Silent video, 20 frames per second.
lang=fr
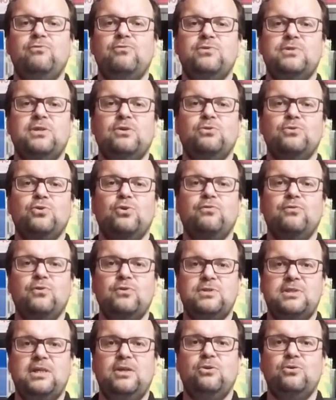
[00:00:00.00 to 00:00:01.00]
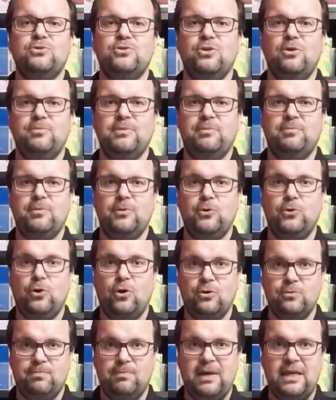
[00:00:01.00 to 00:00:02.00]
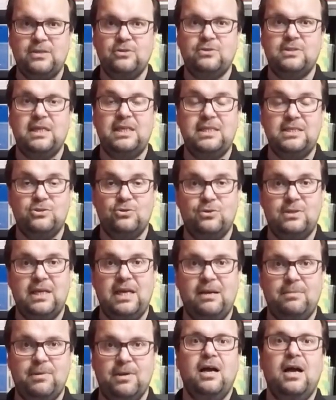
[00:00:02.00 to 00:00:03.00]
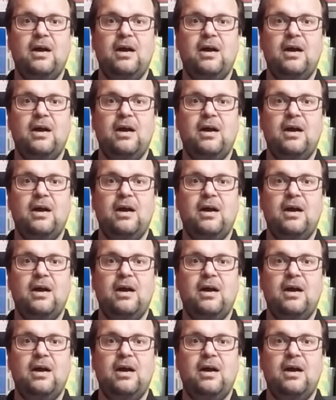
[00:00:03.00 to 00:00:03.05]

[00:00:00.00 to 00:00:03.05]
vous y retrouverez aussi l'ensemble des plus grandes marques de tennis de table